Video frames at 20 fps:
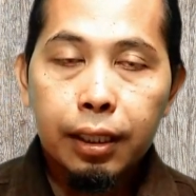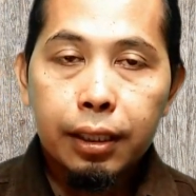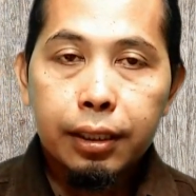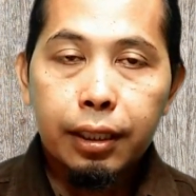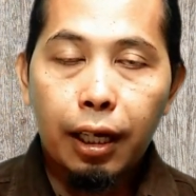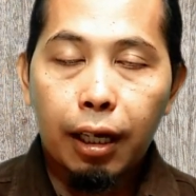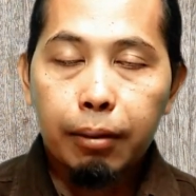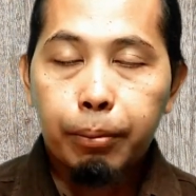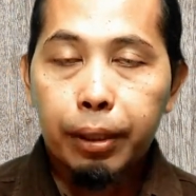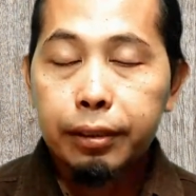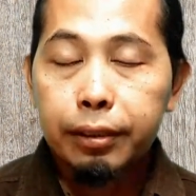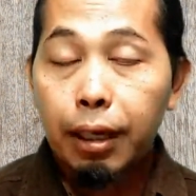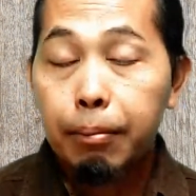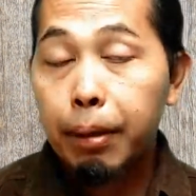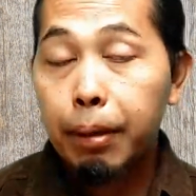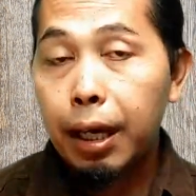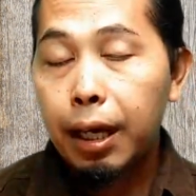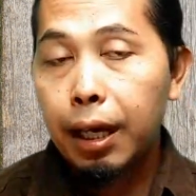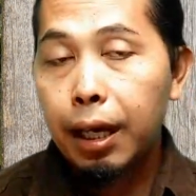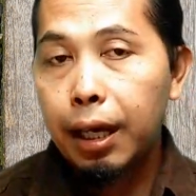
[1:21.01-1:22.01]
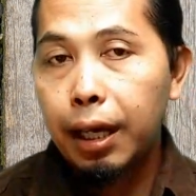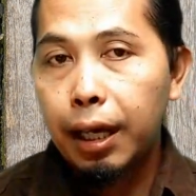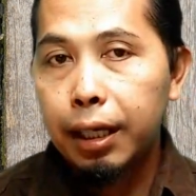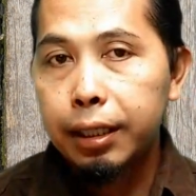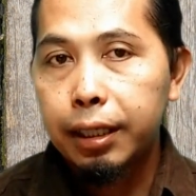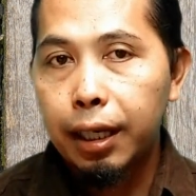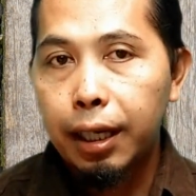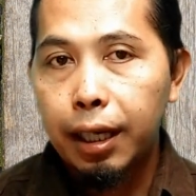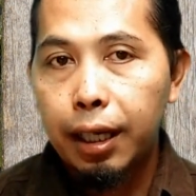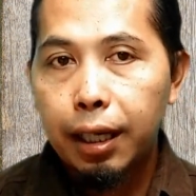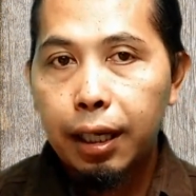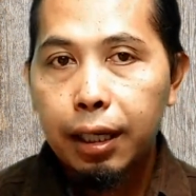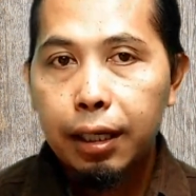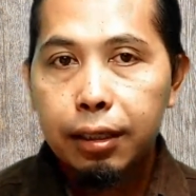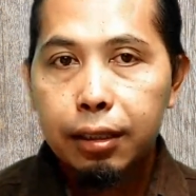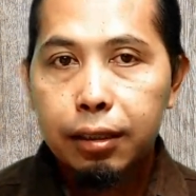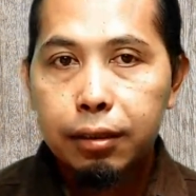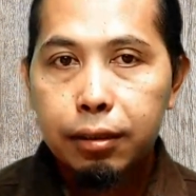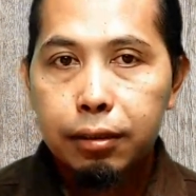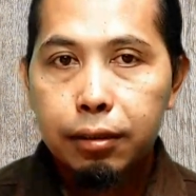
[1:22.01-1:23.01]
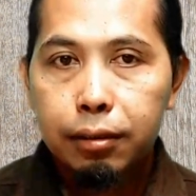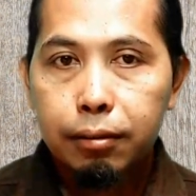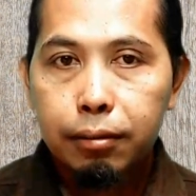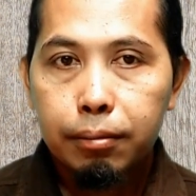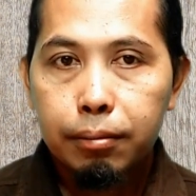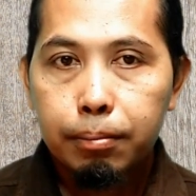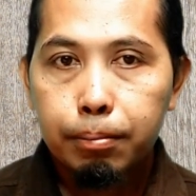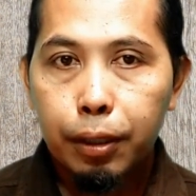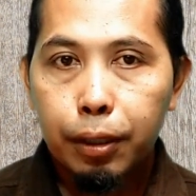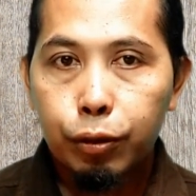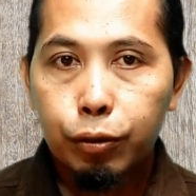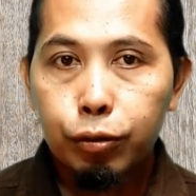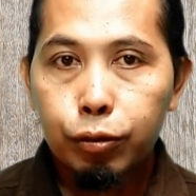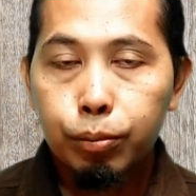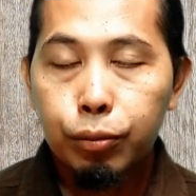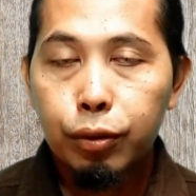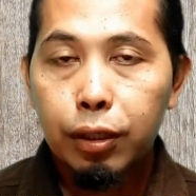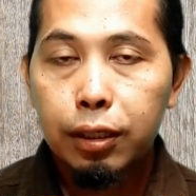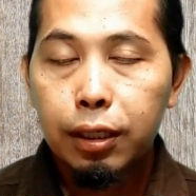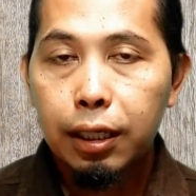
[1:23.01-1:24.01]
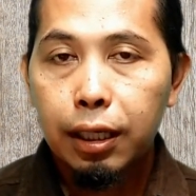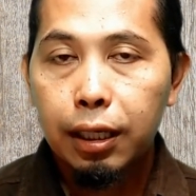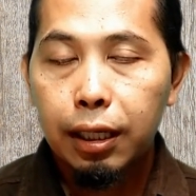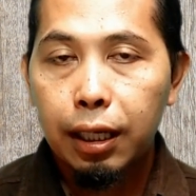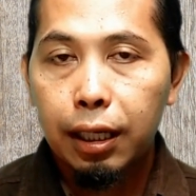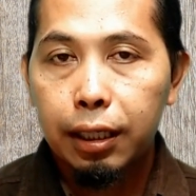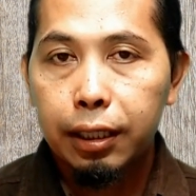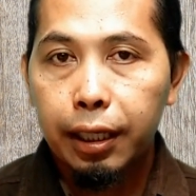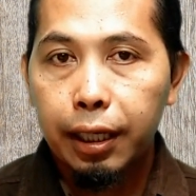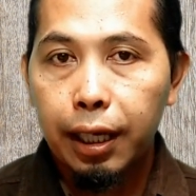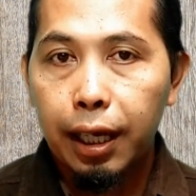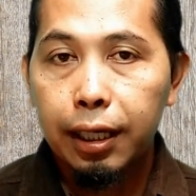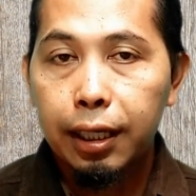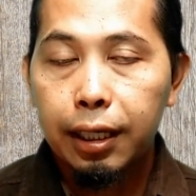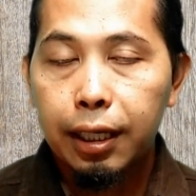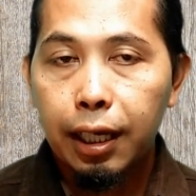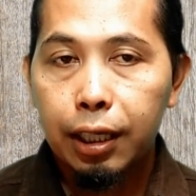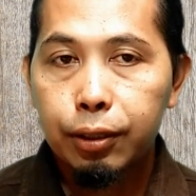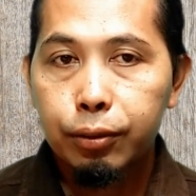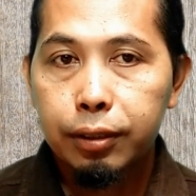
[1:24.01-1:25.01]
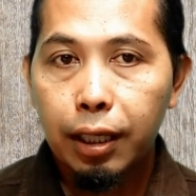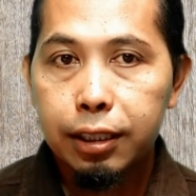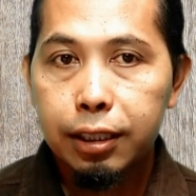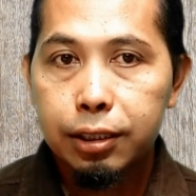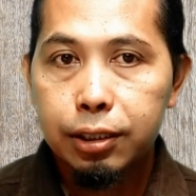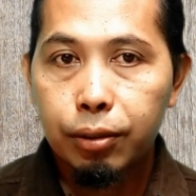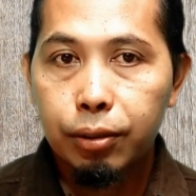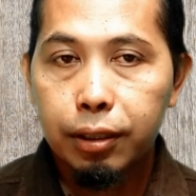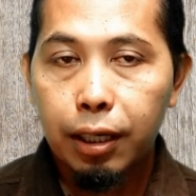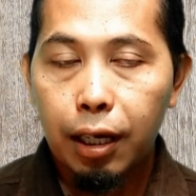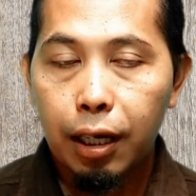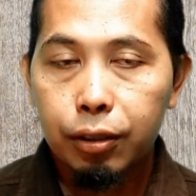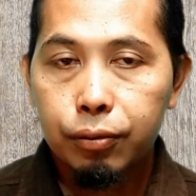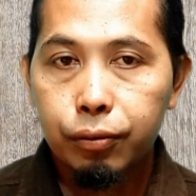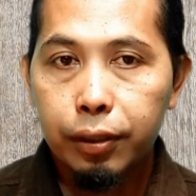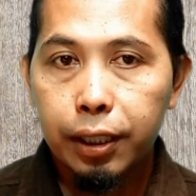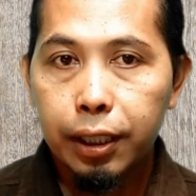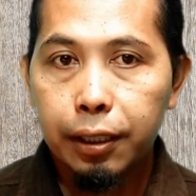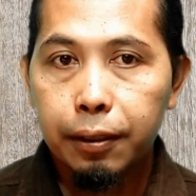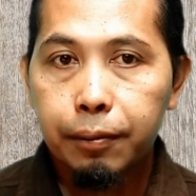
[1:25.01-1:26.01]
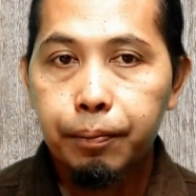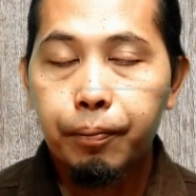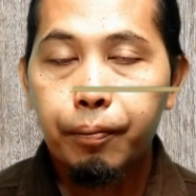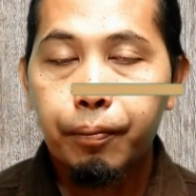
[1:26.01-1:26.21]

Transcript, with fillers: Yang pertama adalah berkumur dengan larutan soda kue.